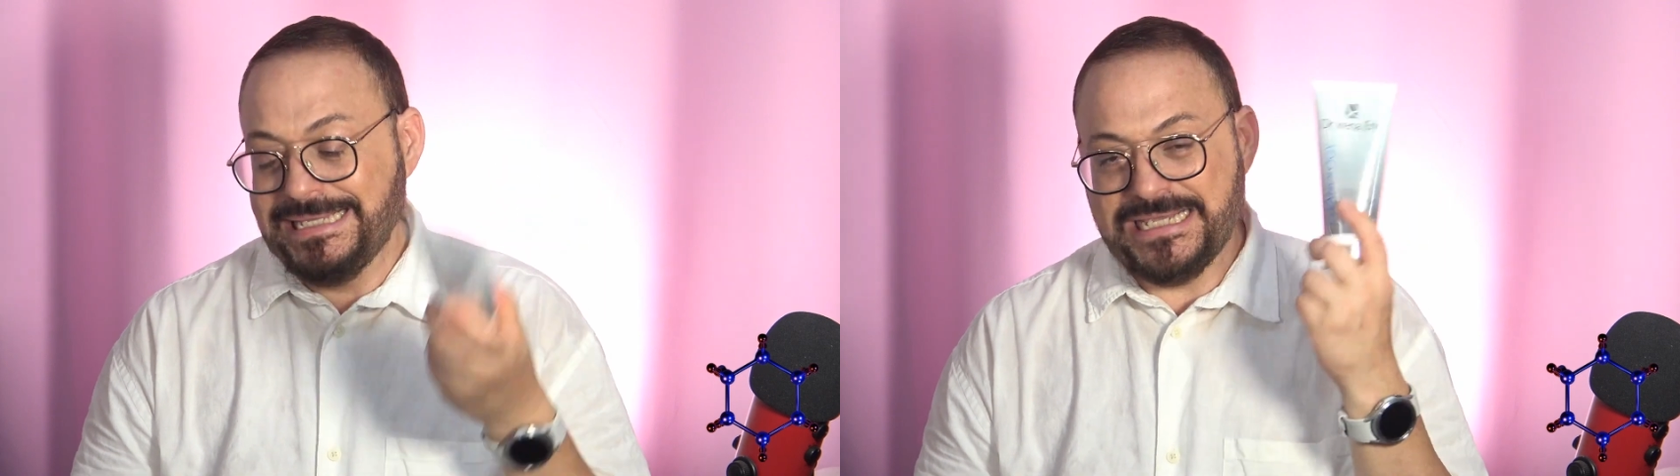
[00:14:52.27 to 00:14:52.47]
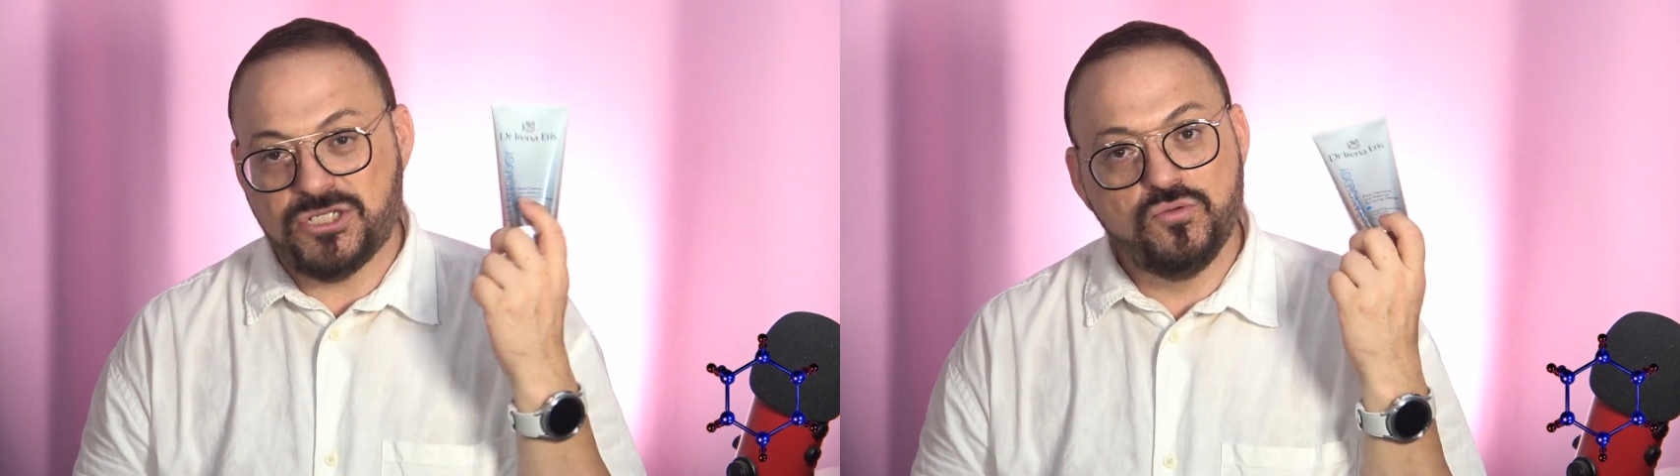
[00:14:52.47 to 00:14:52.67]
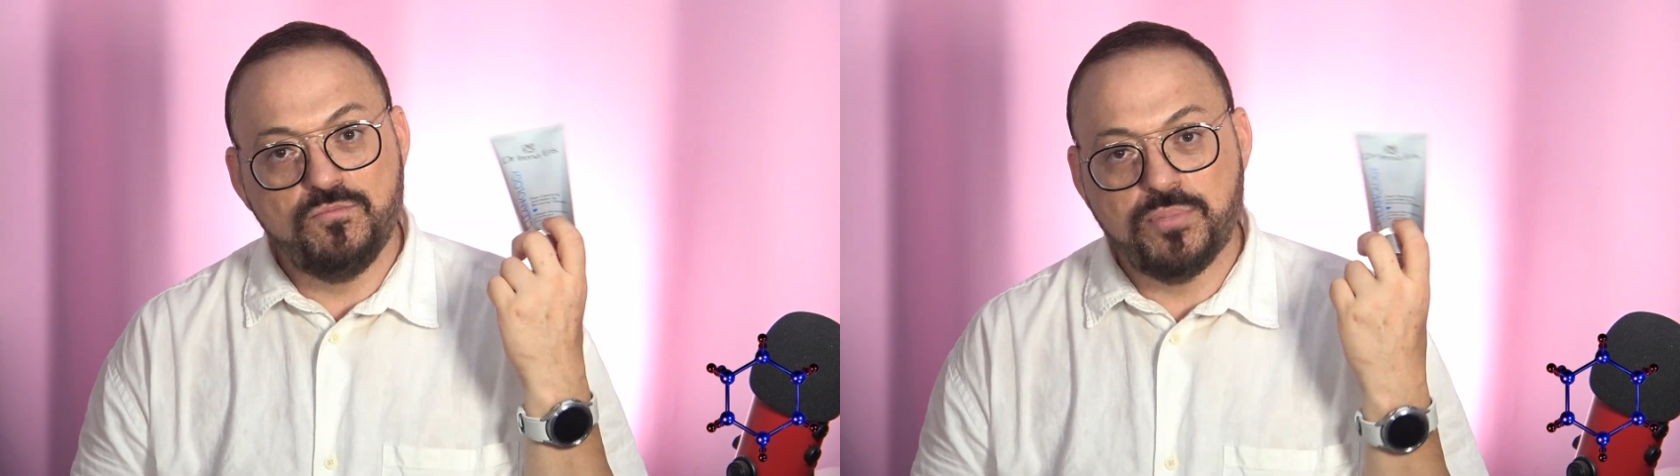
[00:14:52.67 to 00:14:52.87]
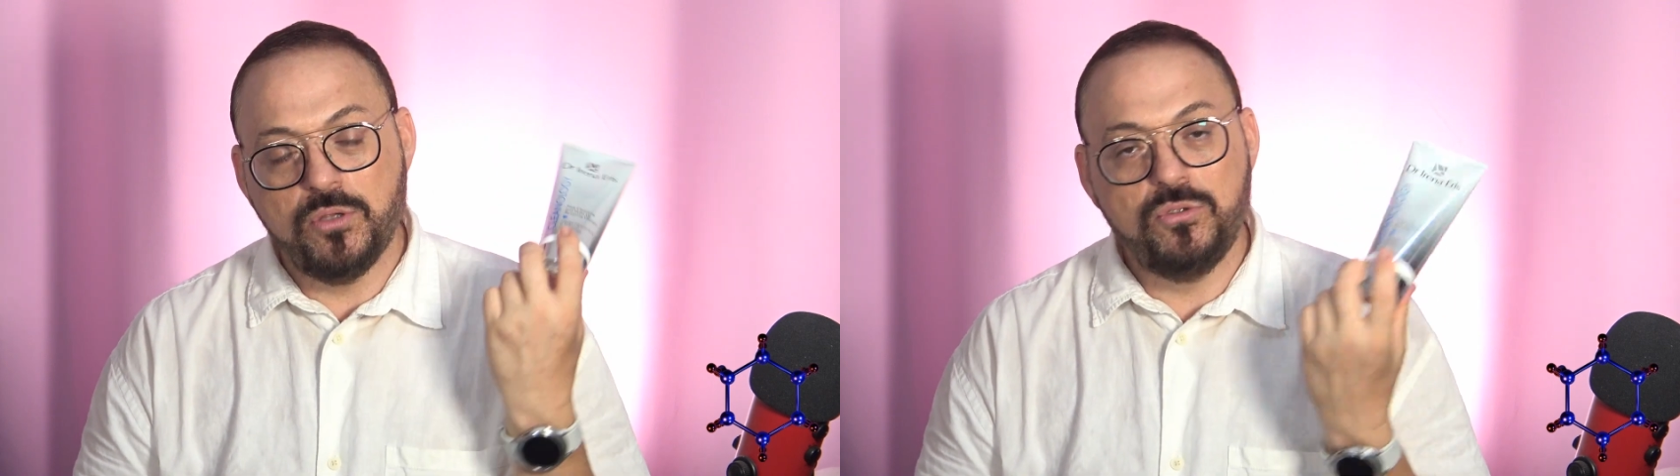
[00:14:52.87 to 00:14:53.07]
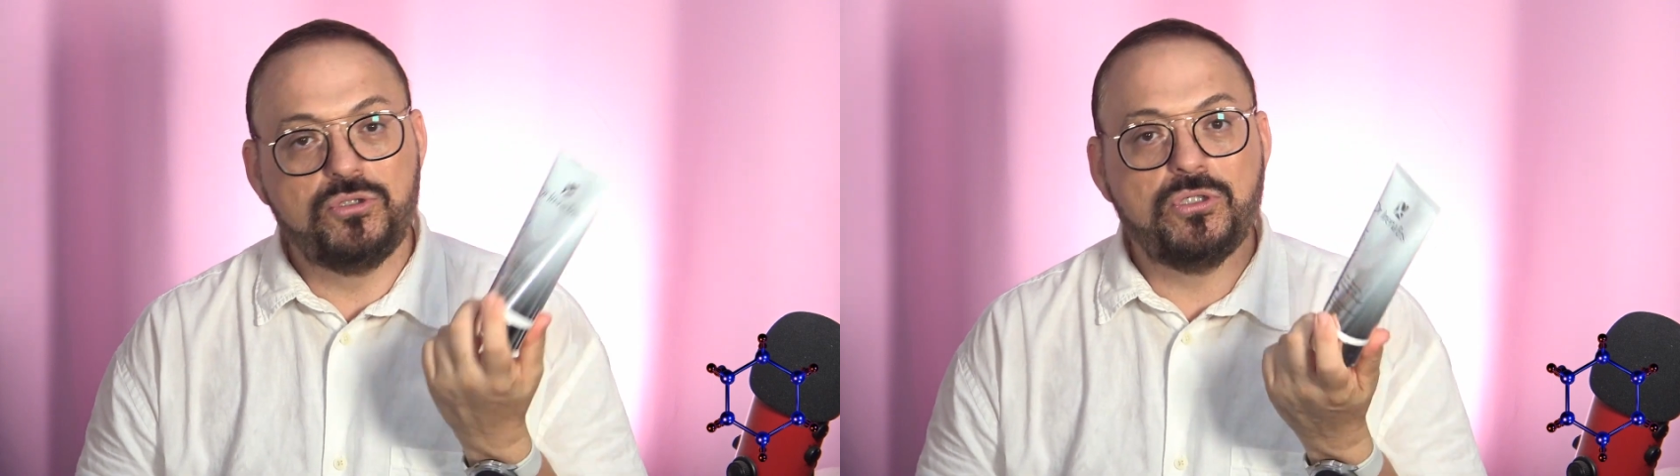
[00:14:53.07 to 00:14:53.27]
que es un
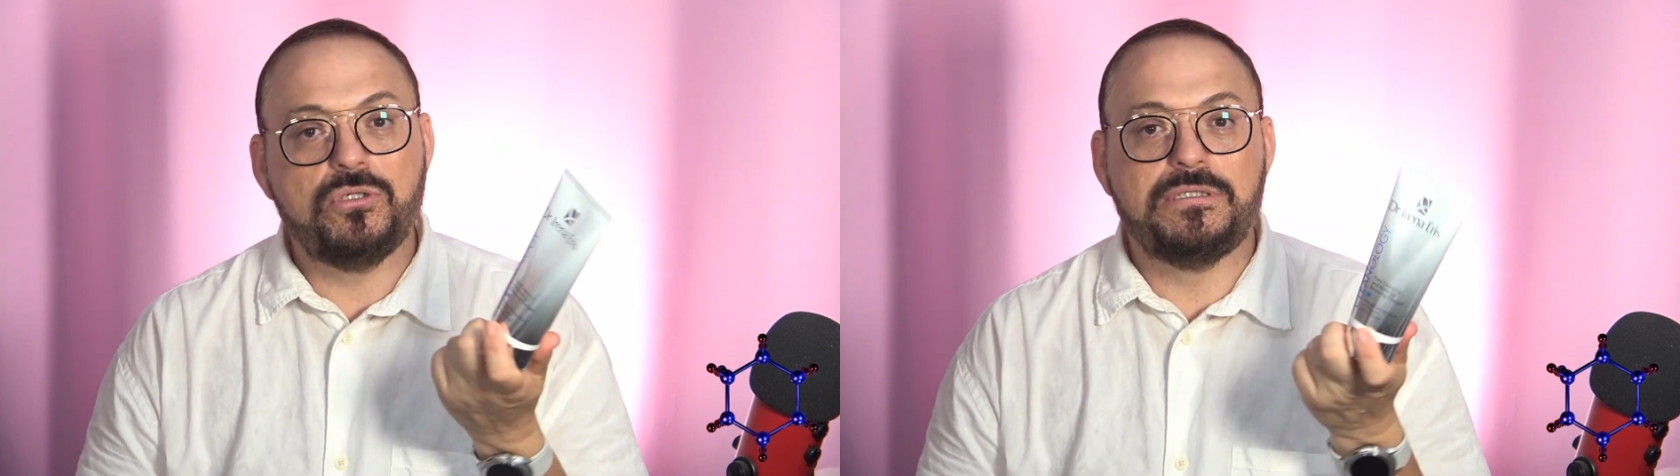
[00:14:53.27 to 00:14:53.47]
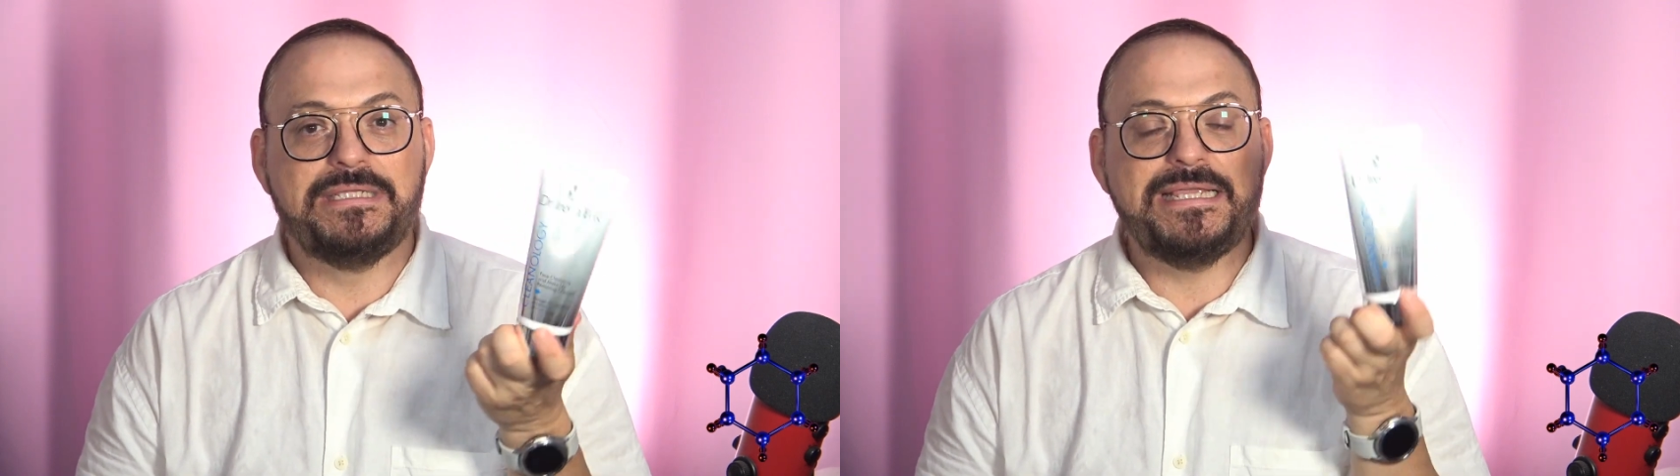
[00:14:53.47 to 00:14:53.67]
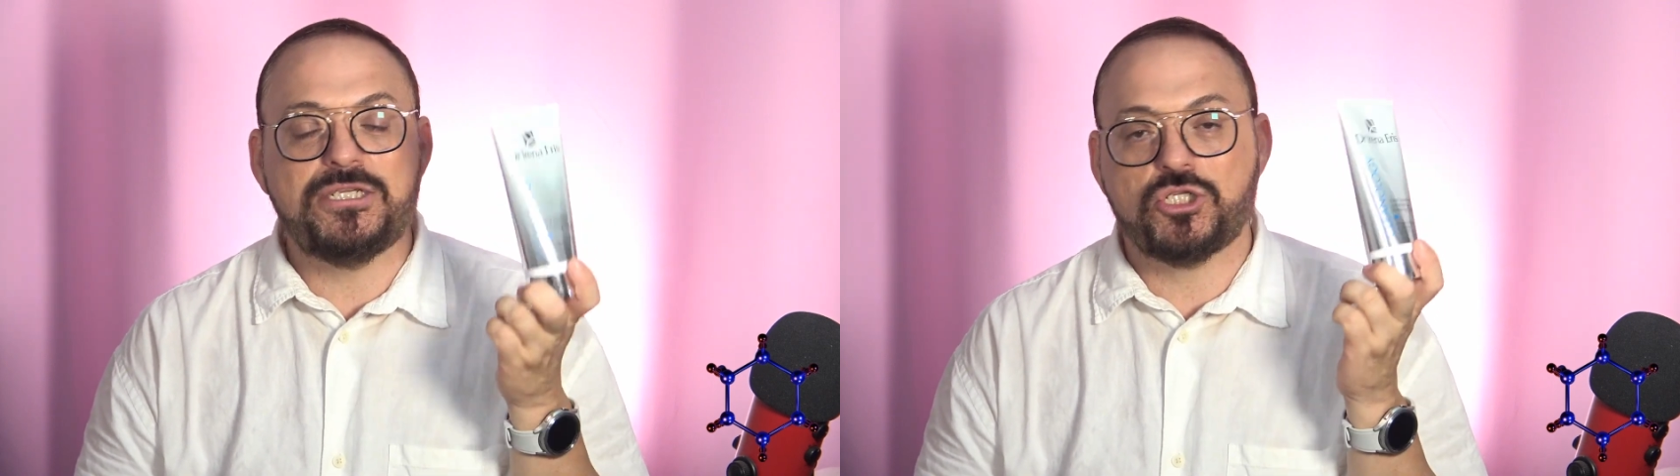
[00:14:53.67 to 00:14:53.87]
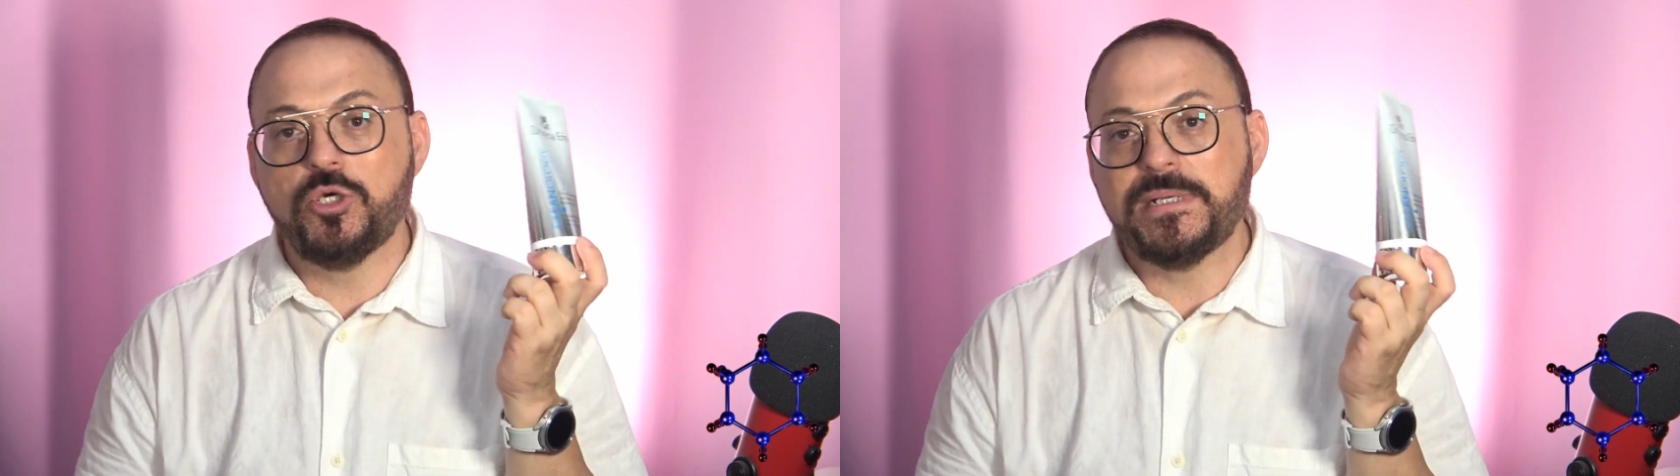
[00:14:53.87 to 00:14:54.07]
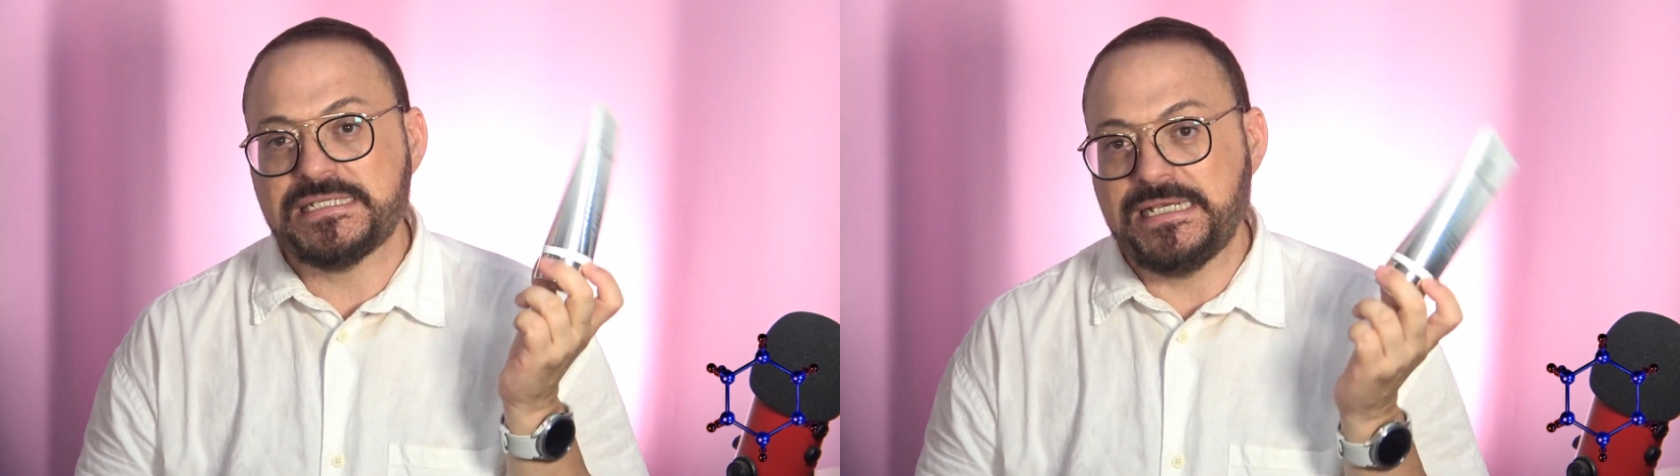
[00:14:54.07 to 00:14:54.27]
producto de
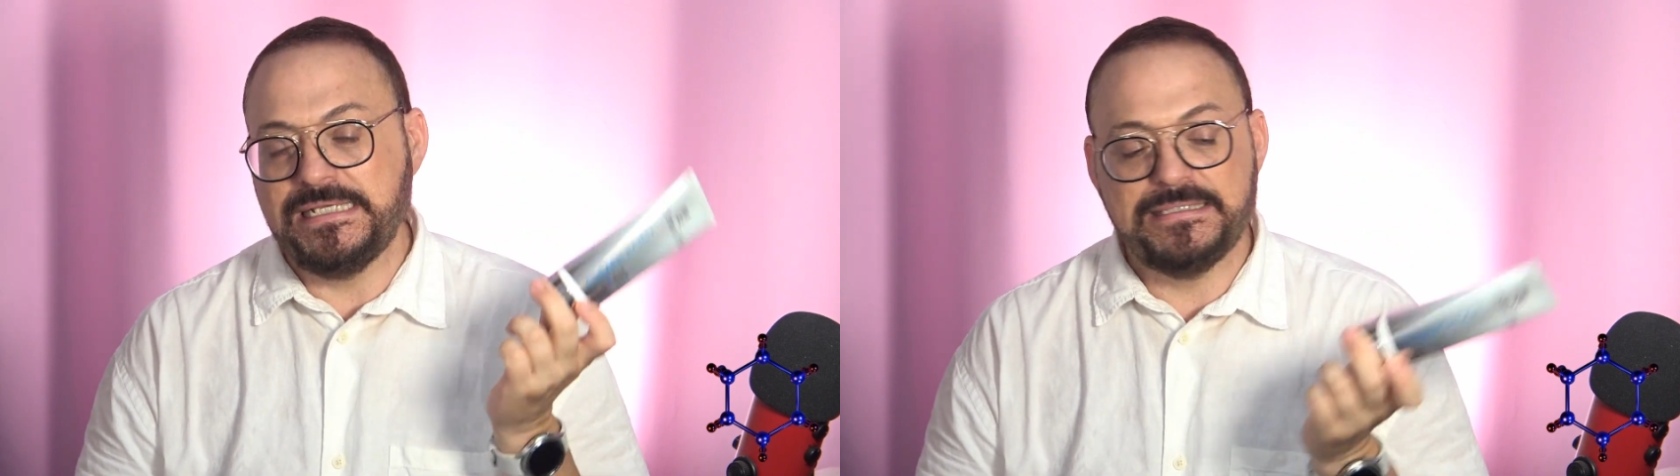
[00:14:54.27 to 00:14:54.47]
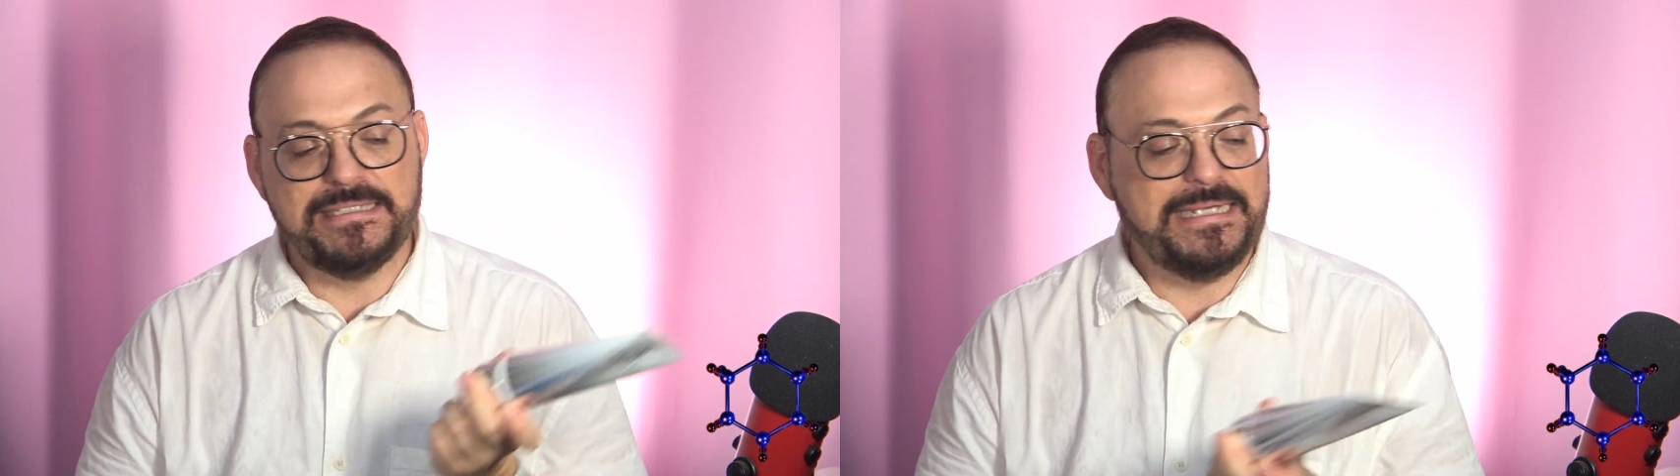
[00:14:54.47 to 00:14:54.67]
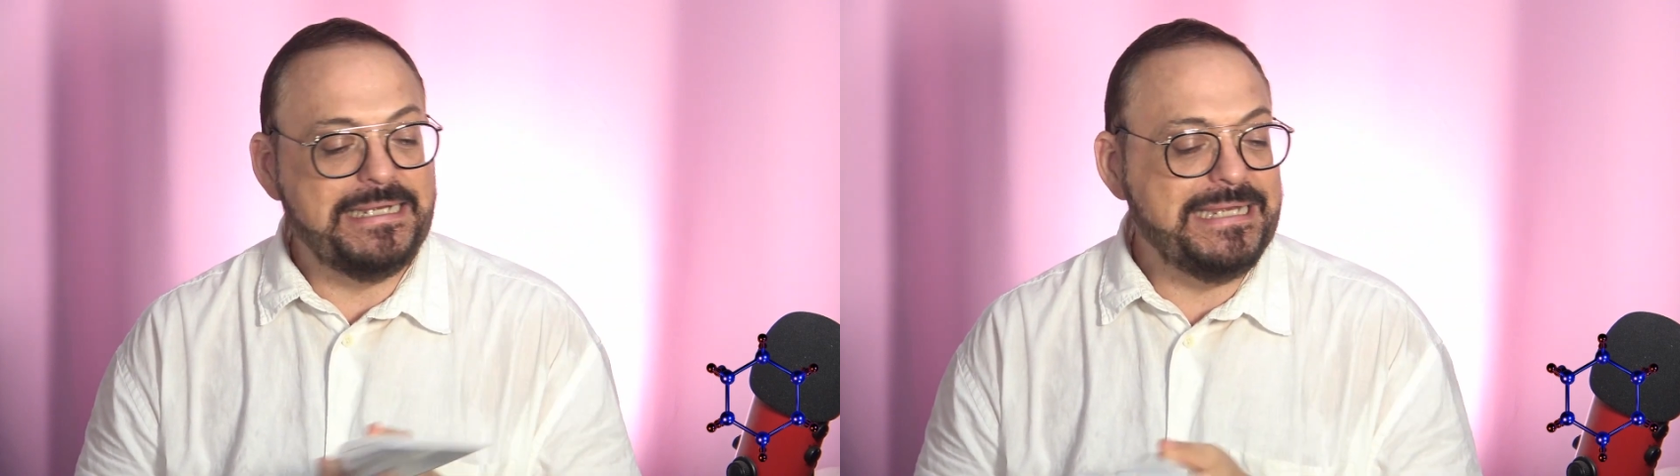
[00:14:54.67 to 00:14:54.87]
sobresaliente,